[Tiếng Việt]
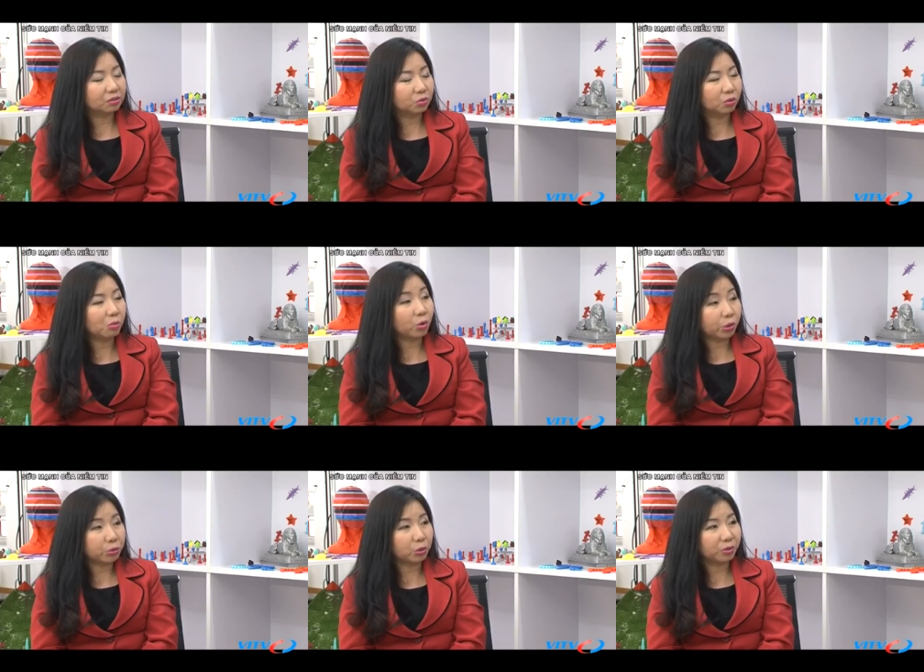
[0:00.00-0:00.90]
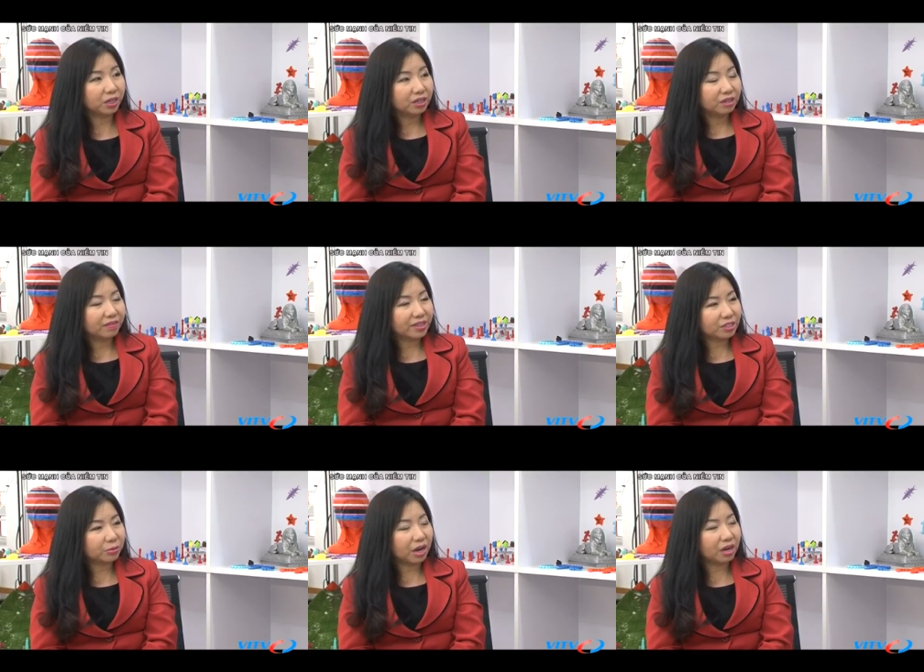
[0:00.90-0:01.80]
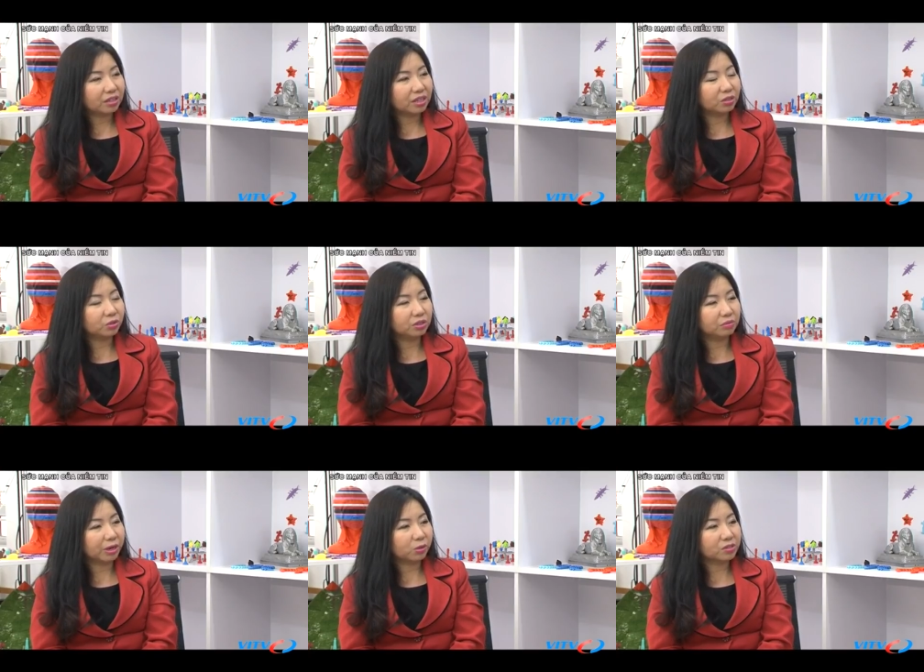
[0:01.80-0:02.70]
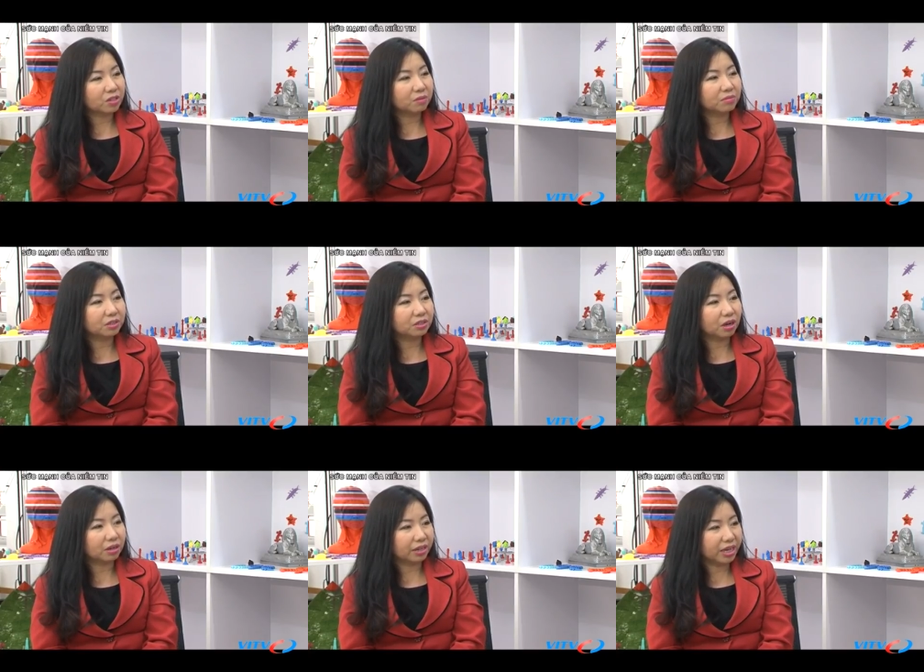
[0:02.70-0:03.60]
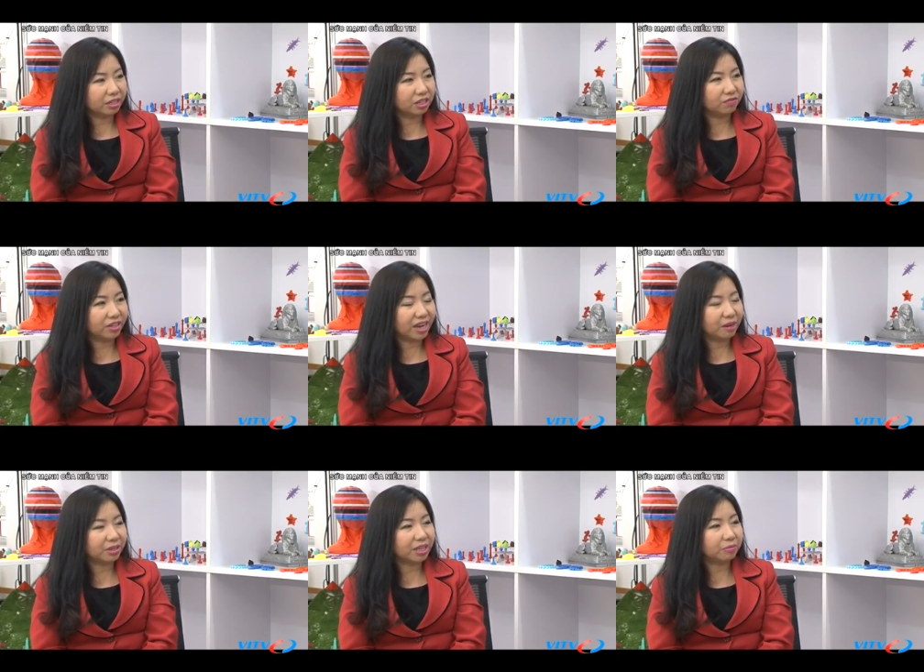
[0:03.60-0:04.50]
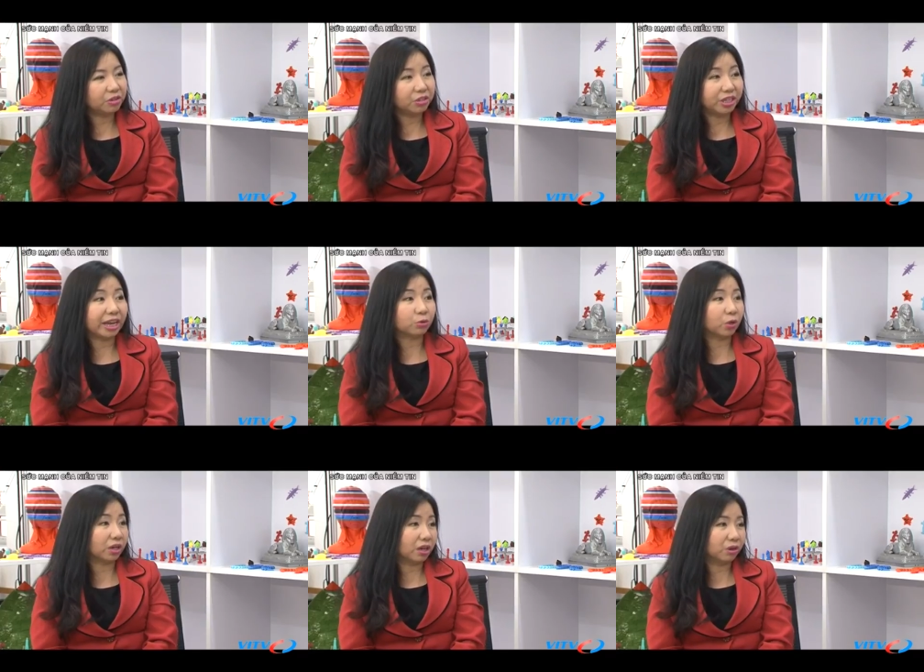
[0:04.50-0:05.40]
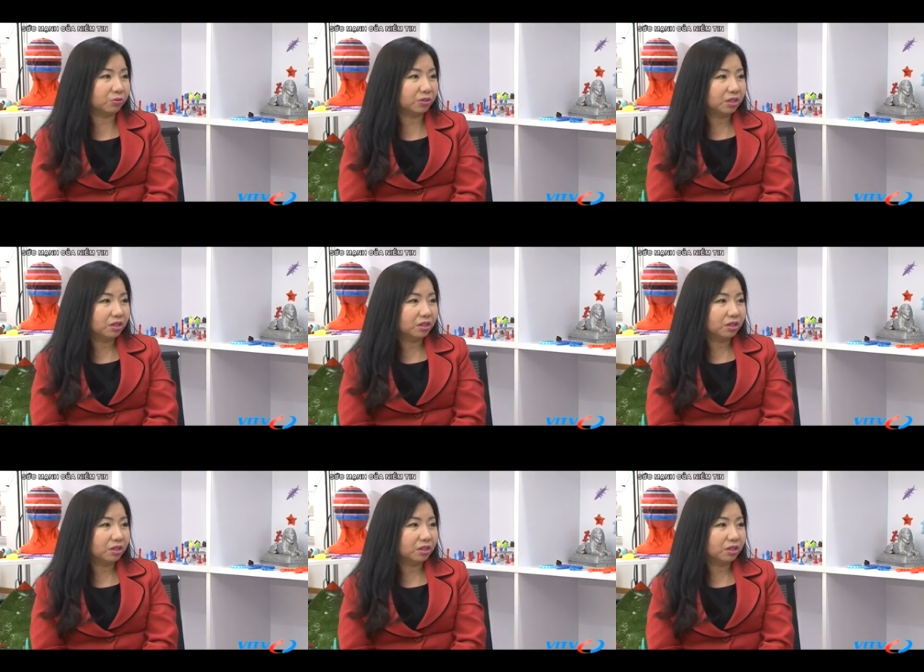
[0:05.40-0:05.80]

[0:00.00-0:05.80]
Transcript: của Bộ Giáo dục và sau đó thì tôi được Microsoft lựa chọn là đại diện Việt Nam để tham dự diễn đàn toàn cầu.